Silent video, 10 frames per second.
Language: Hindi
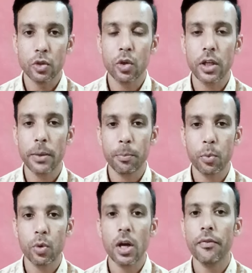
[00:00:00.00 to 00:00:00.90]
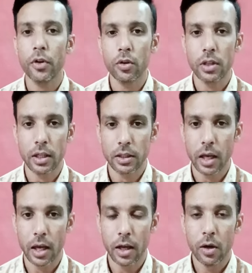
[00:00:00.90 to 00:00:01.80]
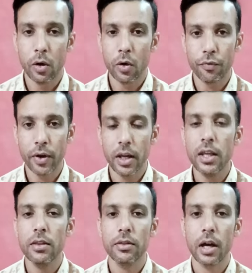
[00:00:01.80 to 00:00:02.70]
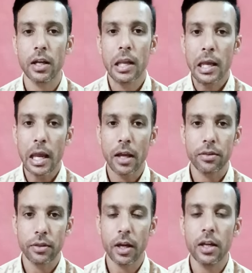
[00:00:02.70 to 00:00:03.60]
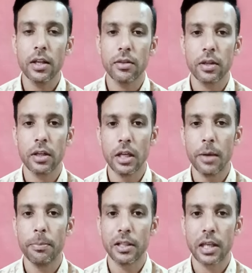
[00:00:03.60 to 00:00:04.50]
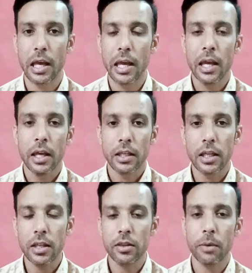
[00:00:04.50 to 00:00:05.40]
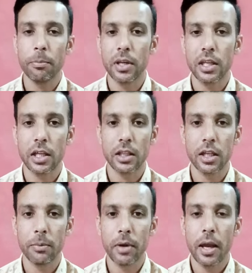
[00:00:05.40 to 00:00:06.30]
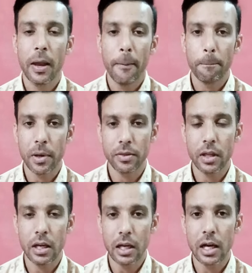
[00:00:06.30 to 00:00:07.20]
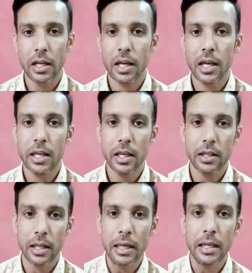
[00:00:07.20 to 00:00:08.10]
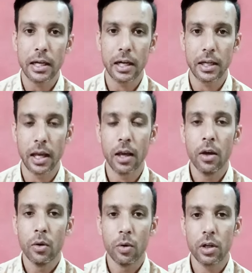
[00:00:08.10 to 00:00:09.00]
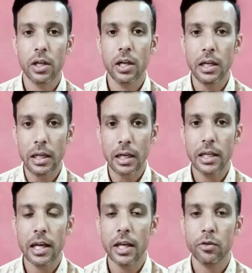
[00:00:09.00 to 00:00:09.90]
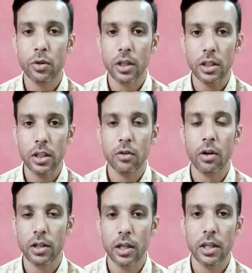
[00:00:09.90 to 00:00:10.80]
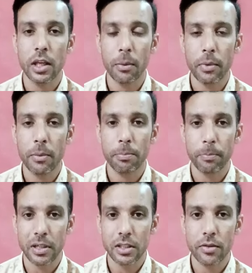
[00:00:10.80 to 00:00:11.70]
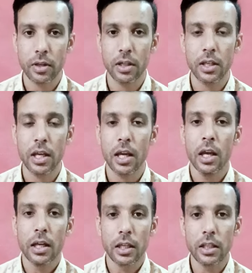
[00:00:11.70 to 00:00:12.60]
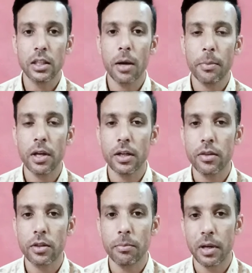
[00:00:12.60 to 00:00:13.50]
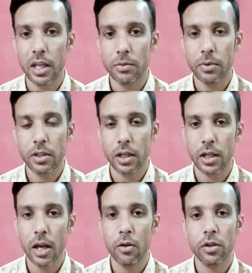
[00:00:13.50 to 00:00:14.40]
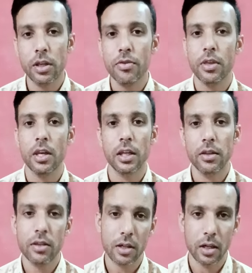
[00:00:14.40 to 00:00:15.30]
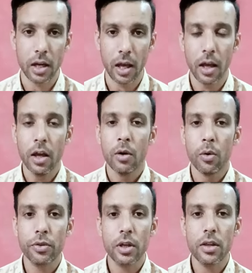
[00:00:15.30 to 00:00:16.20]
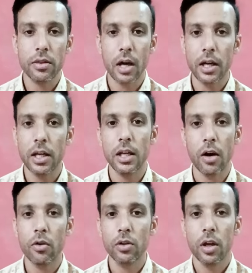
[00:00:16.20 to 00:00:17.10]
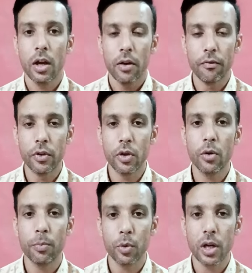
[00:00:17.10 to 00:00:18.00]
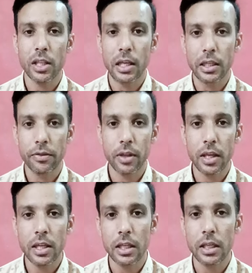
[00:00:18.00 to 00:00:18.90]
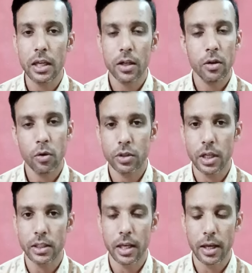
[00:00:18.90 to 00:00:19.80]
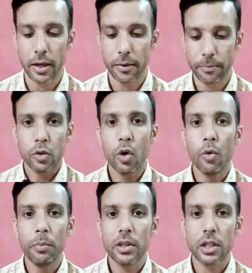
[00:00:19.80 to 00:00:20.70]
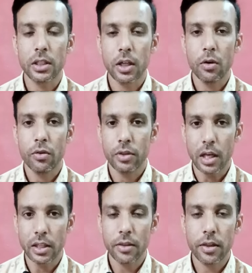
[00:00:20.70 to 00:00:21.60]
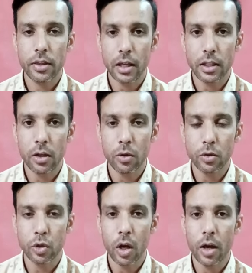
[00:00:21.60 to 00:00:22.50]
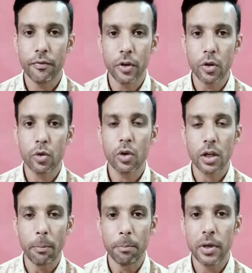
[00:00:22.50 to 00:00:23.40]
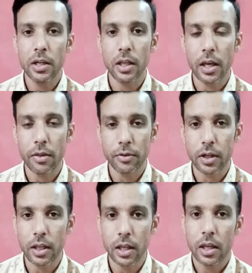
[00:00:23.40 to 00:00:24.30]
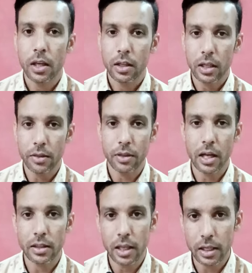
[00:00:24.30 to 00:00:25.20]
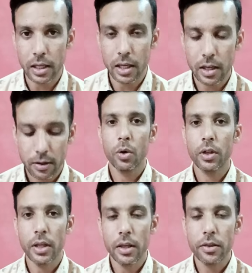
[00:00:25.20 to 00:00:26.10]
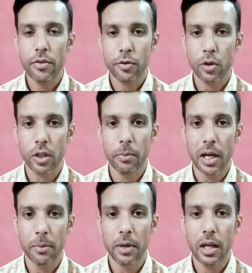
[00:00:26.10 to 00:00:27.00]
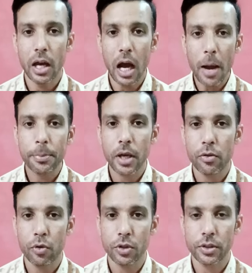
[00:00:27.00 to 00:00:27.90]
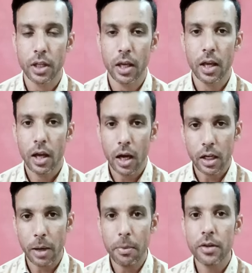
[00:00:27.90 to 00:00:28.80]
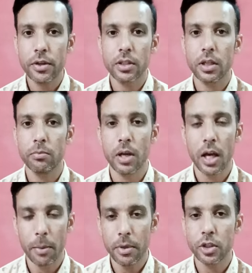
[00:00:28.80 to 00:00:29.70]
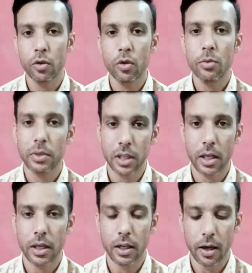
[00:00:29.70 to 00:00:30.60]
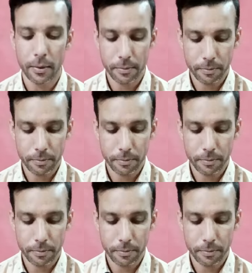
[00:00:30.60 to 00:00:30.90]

जो कि पूरा वीडियो देखता है और वही इंसान एक सही डिसीजन ले पाता है कि इस कंपनी के अंदर हमें पैसा लगाना है या नहीं लगाना है और अगर लगाना है तो कितनी क्वांटिटी हमें परचेस करनी है कितना हमें रिस्क मैनेजमेंट करना है और किस तरीके से करना है उसके सारे डाउट वीडियो पूरा देखने से ही क्लियर हो जाता है तो उम्मीद करता हूँ ज्यादा से ज्यादा लोग जो है वीडियो को कंप्लीट स्टडी के साथ देखें और इस स्टॉक के बारे में आप क्या सोचते हैं कमेंट सेक्शन में हमें जरूर बताइएगा